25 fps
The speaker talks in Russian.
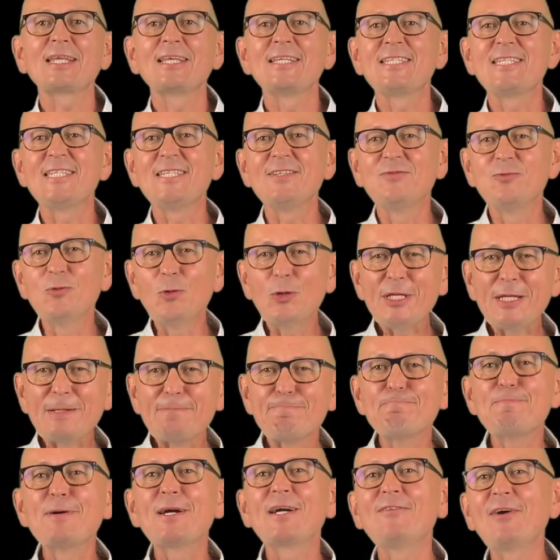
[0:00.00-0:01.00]
Сегодня
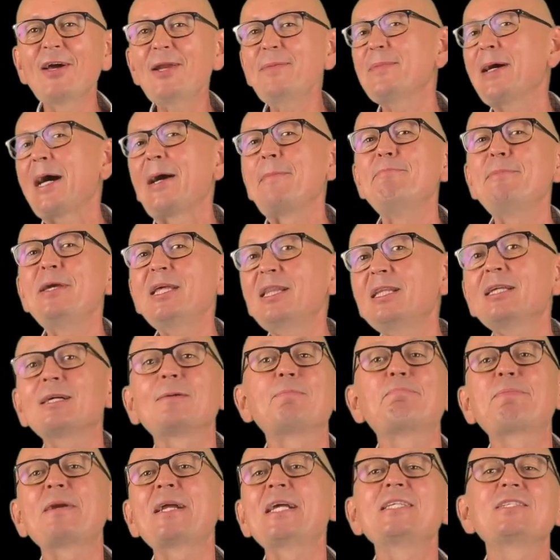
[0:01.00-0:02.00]
поговорим о методах
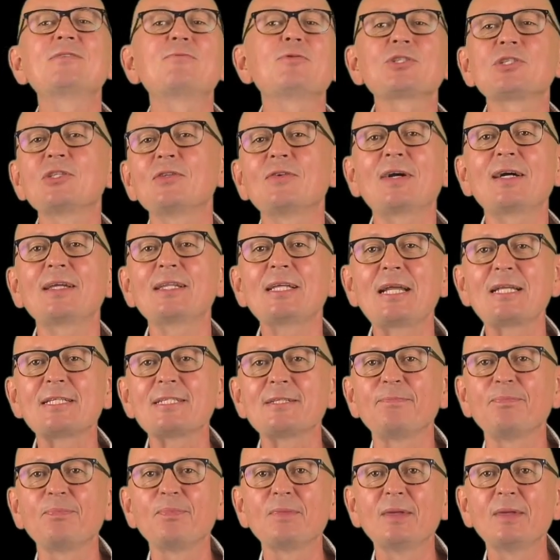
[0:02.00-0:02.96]
производственного анализа.